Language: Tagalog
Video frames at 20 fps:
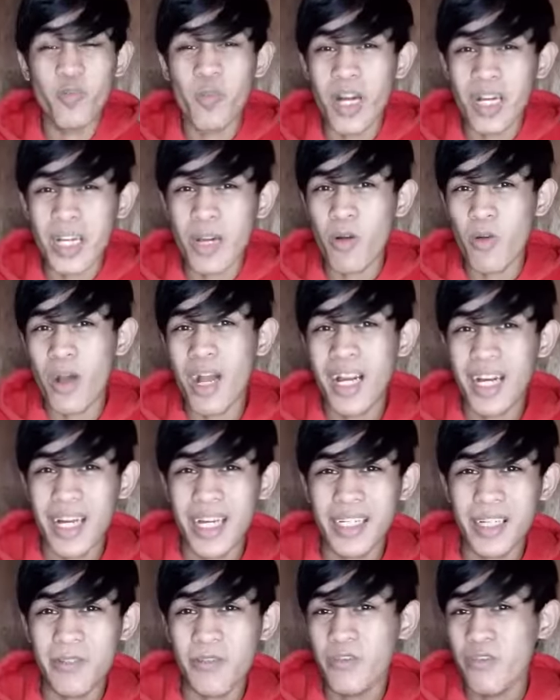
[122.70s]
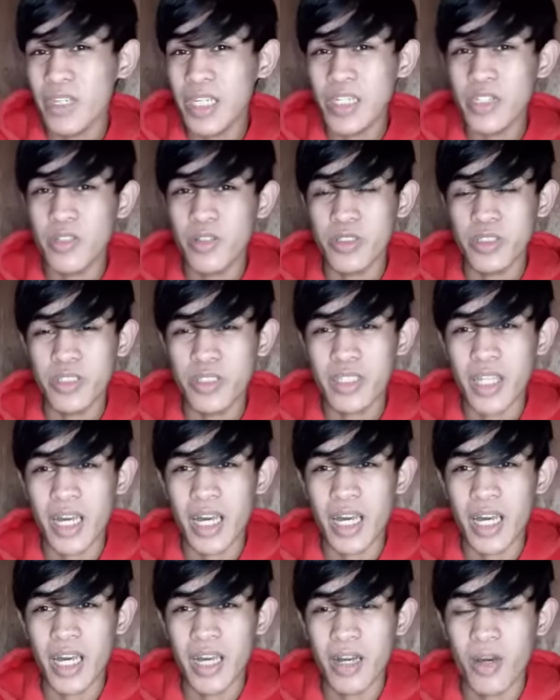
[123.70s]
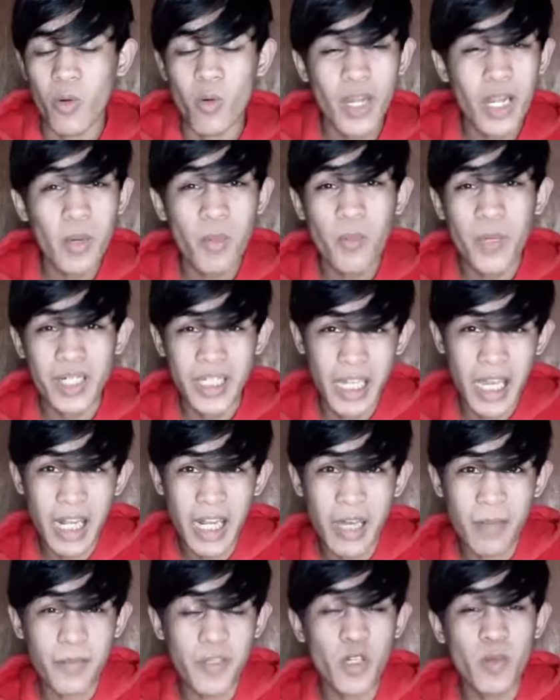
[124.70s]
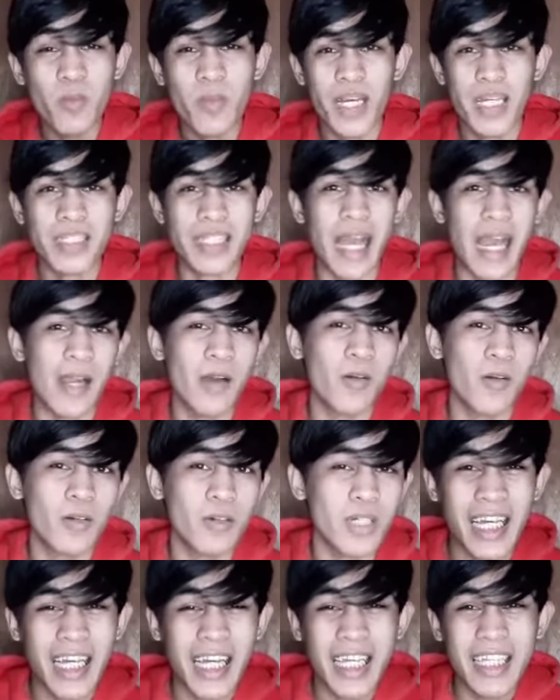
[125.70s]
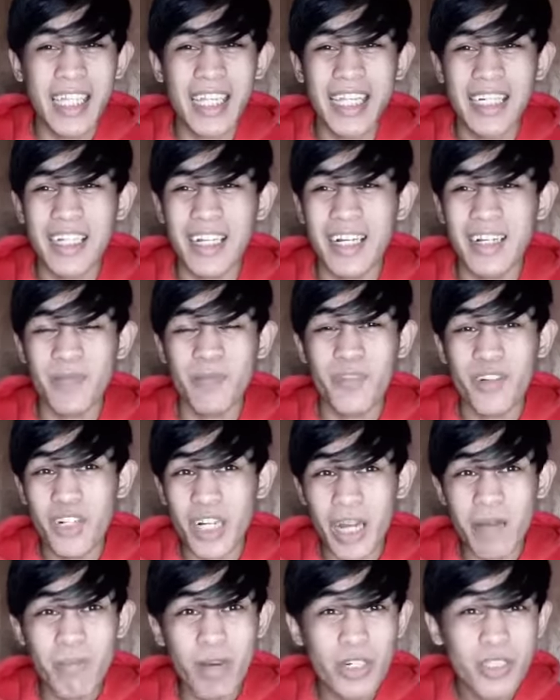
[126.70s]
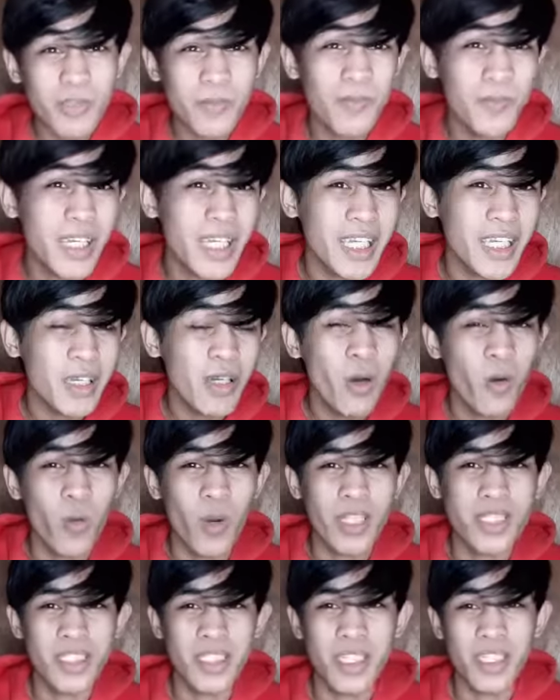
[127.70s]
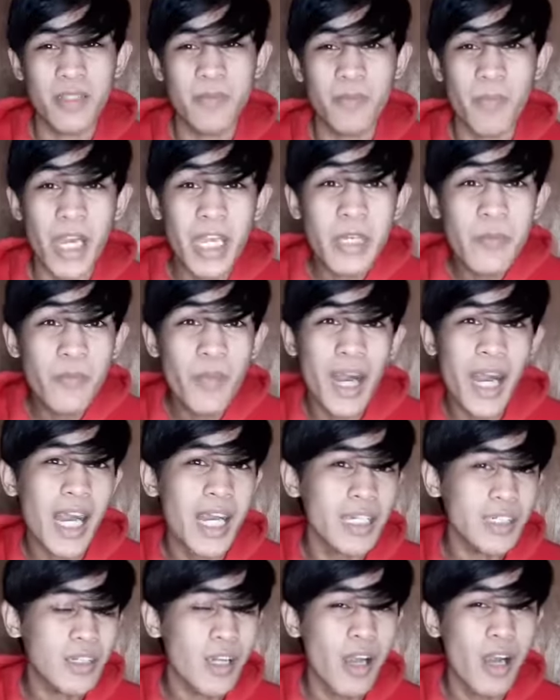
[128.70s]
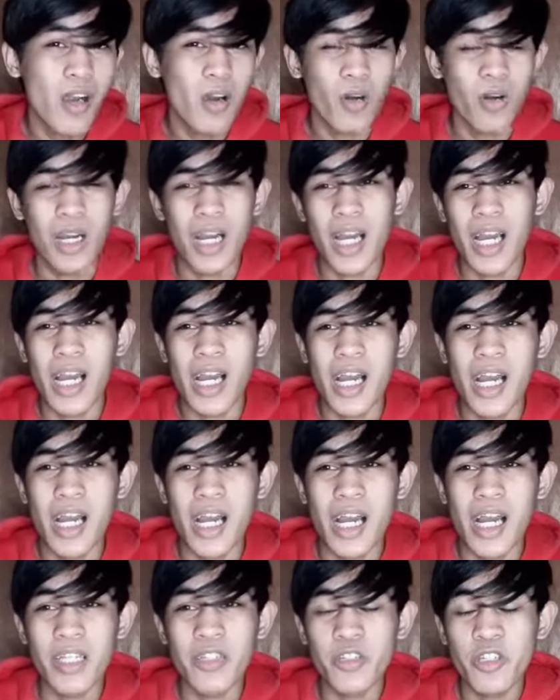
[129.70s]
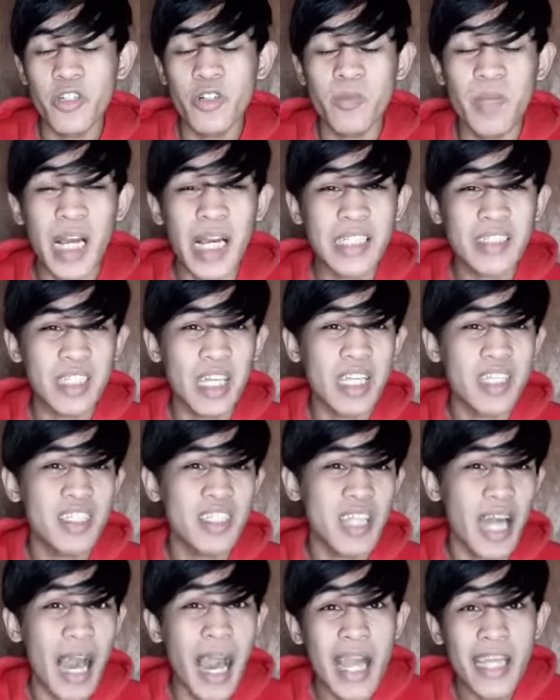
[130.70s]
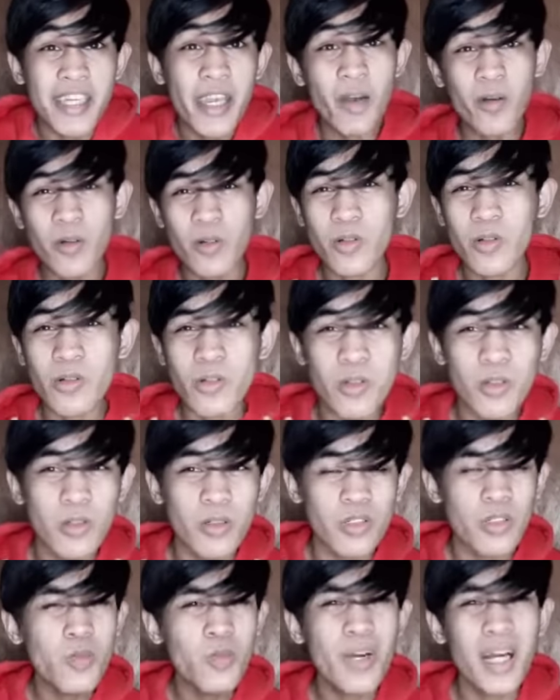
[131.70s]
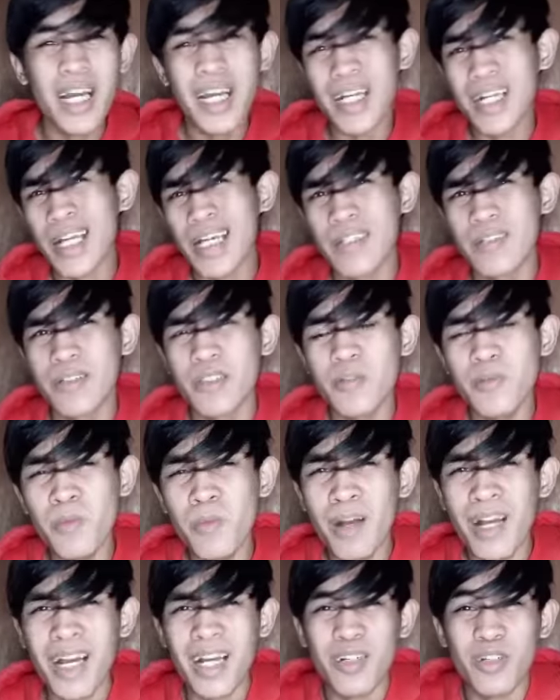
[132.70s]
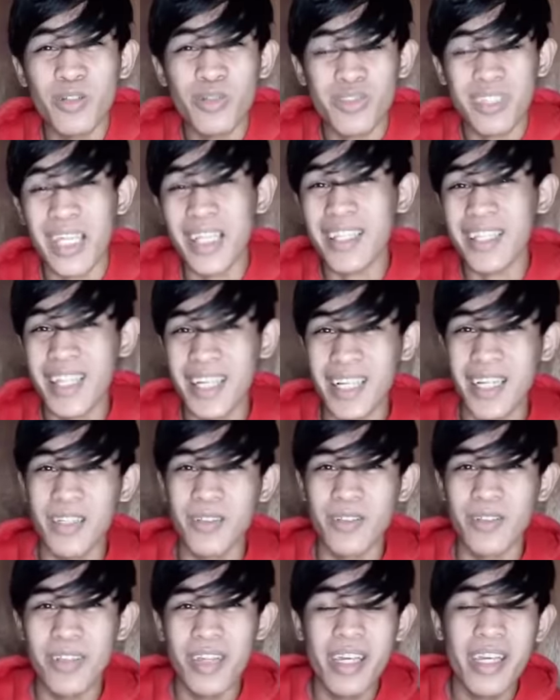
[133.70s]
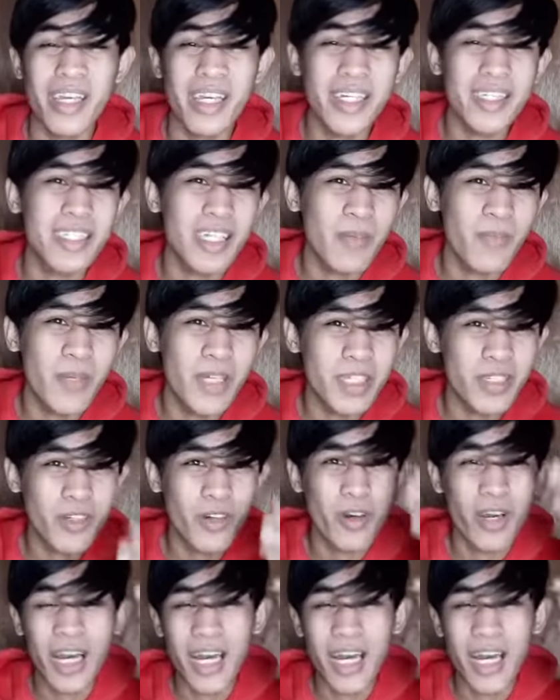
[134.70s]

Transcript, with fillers: gumagawa ka ng videos na walang pakialam yung mga tao. kaya na lang more about me, what's in my bag, uh, ano yung mga things na ayaw ko, yung mga ganun, yung mga content na ganun. Isipin nyo